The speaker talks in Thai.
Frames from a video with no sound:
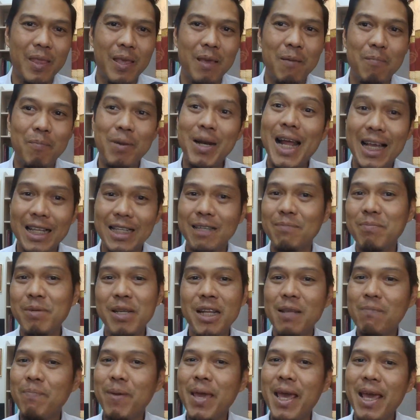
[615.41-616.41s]
มันอาจจะไม่
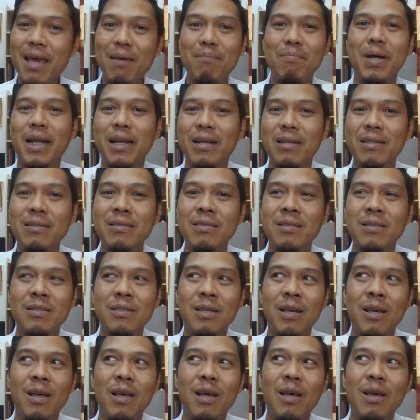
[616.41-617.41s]
ได้เป๊ะเหมือน
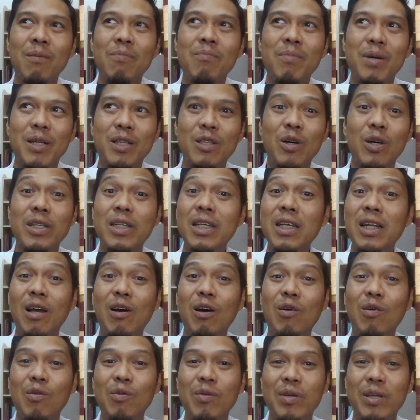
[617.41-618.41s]
เหมือนตอนที่
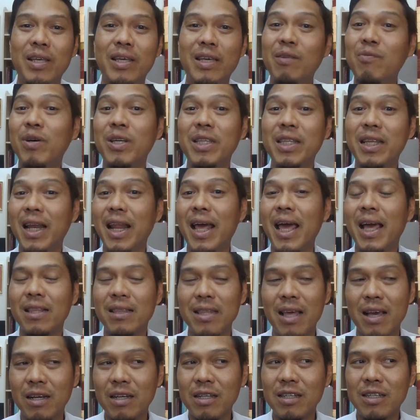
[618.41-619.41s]
เราคิดไว้แต่แรก
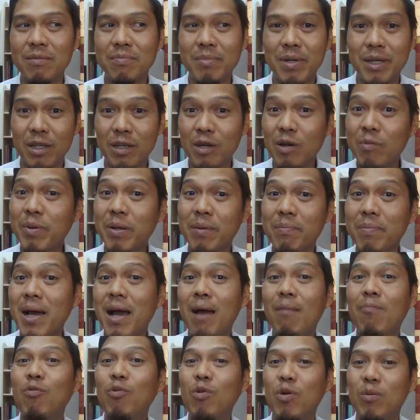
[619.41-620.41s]
แต่คือมันก็เป็น
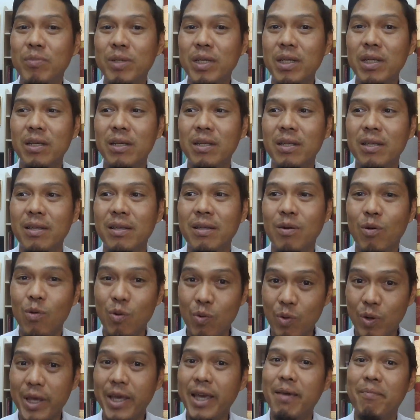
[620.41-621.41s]
ภาพรวมที่โอ
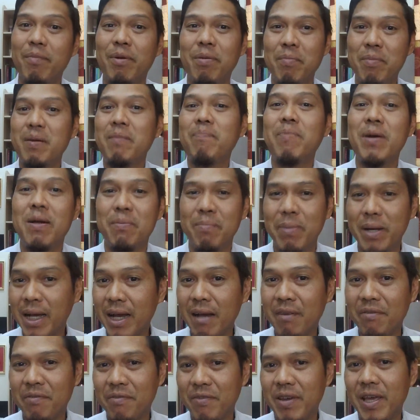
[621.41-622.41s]
เค มันได้เปิดเป็น
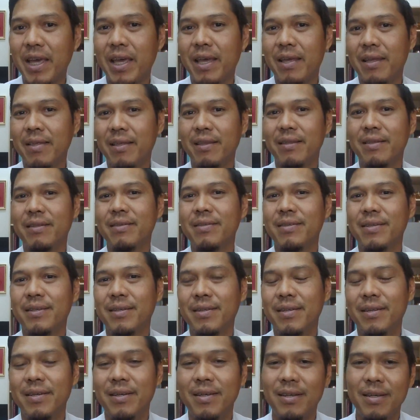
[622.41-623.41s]
คาเฟ่
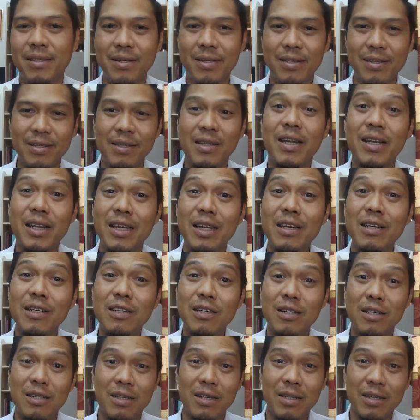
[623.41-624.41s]
ซึ่งอันนี้คื
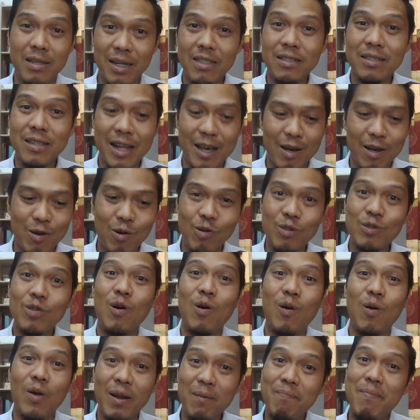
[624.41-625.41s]
อลักษณะของ
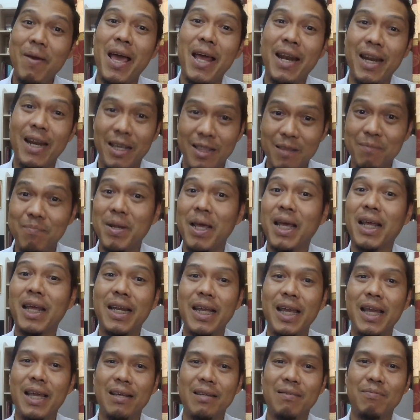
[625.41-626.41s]
2และ8และตำแหน่ง
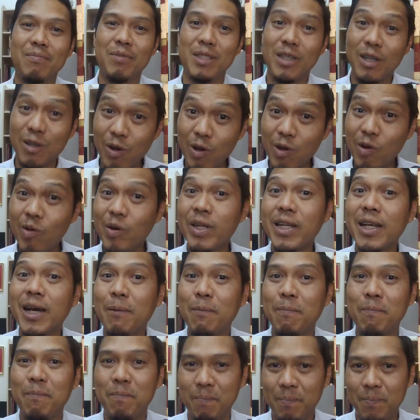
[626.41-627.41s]
เนี่ยมันจะค่อย ๆ
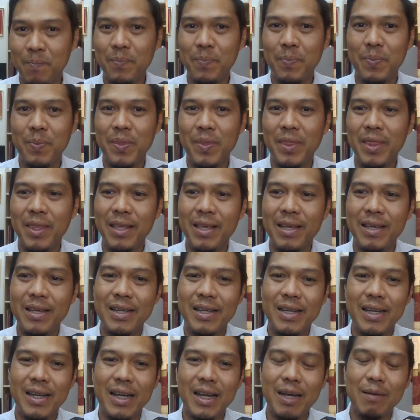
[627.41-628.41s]

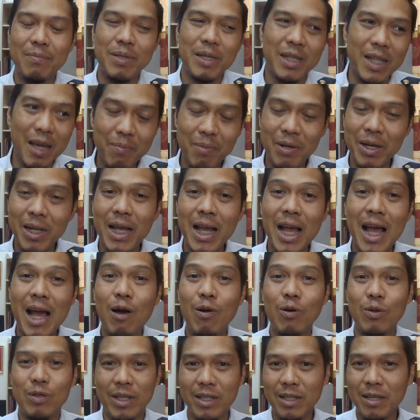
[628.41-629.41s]
ทำนะครับ แต่ถ้าเป็น
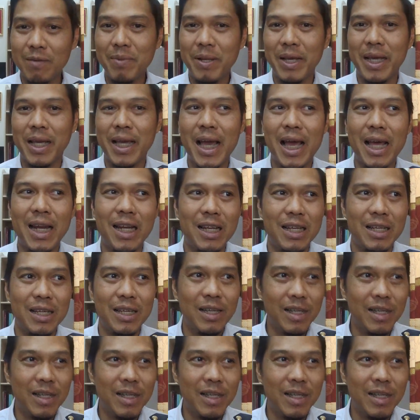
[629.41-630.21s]
9ในตำแหน่งงานเนี่ย